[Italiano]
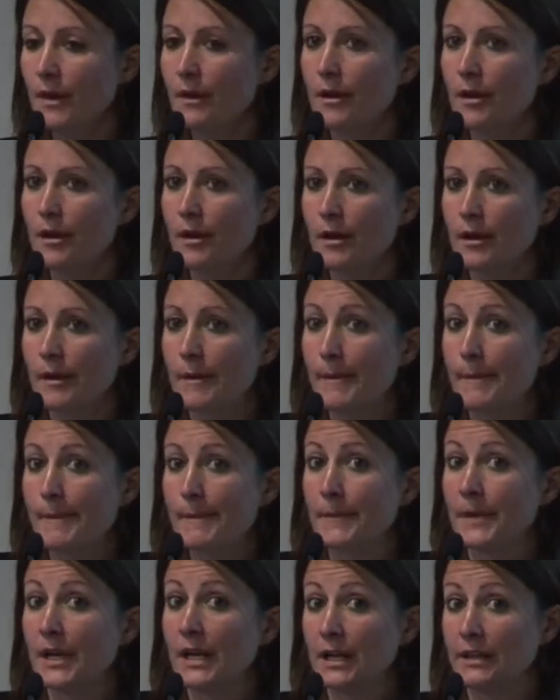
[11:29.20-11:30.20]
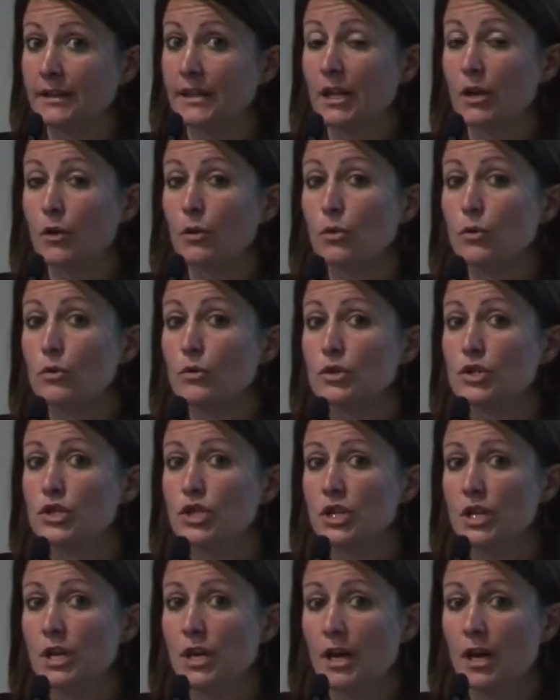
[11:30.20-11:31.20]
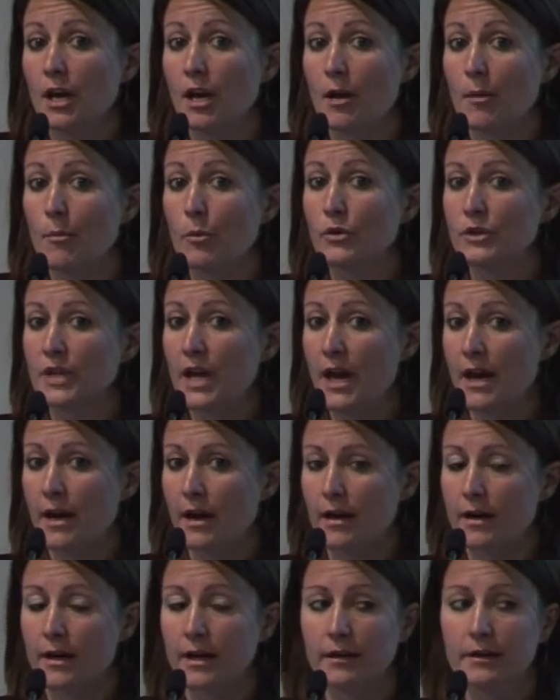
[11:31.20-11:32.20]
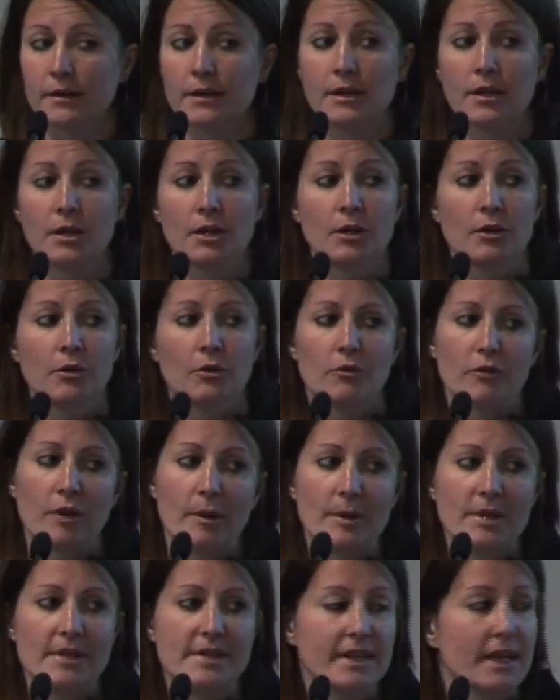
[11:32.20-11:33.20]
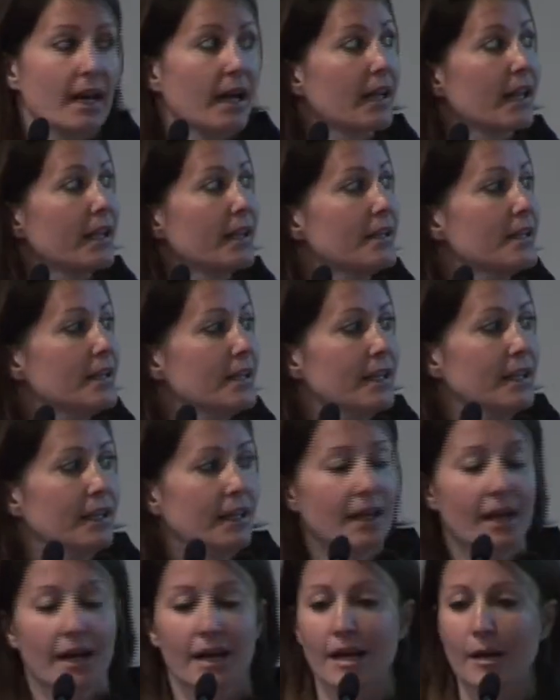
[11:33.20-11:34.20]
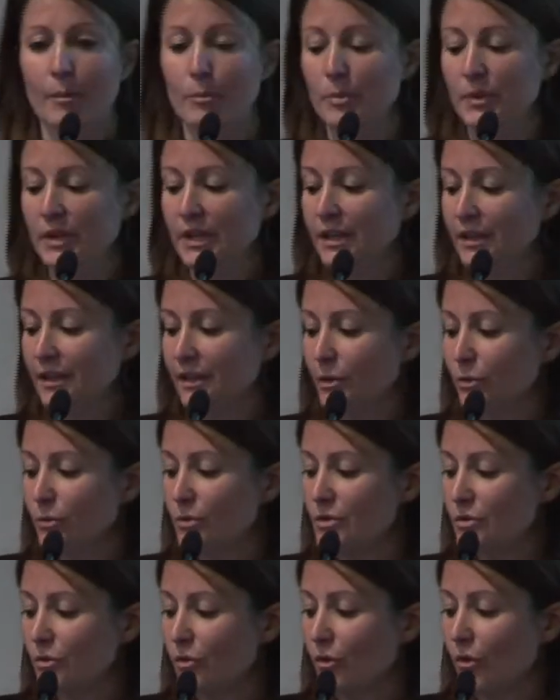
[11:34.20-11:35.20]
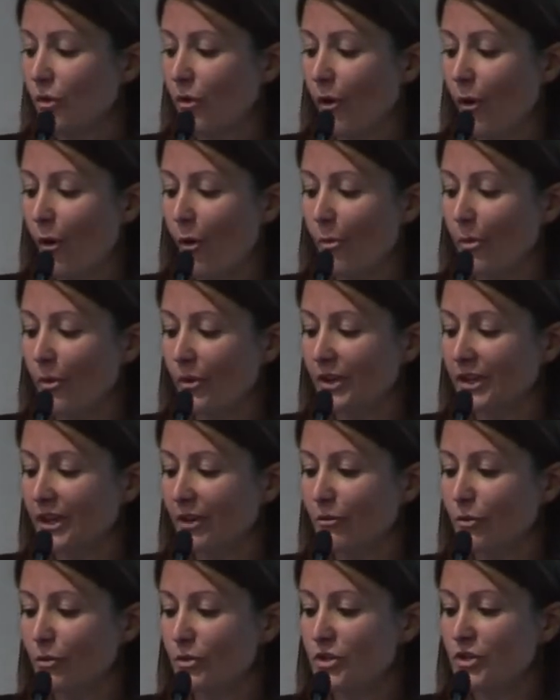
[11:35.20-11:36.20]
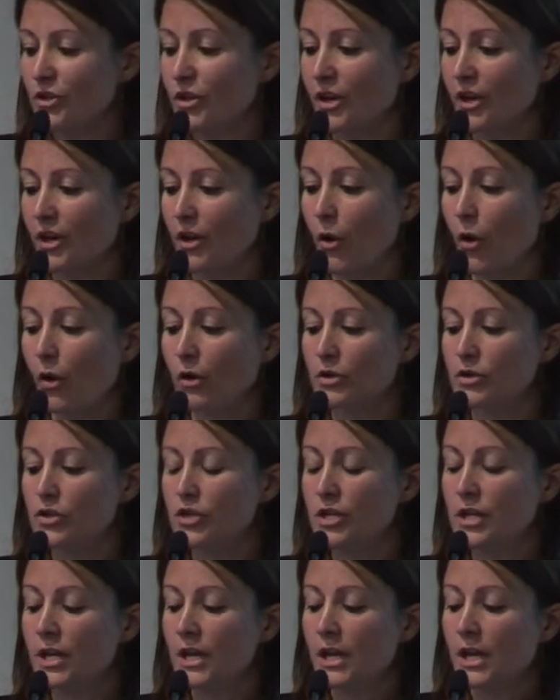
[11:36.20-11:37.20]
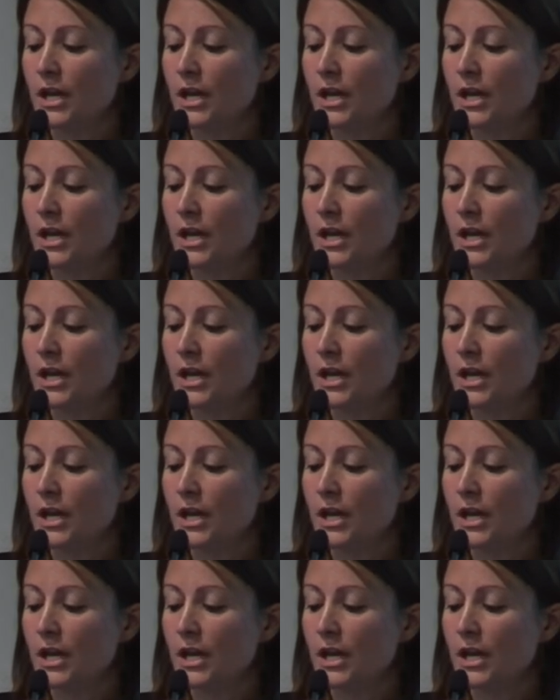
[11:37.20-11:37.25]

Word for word: Ehm, nelle tecnologie moderne ovviamente anche di HP di cui sono portavoce oggi,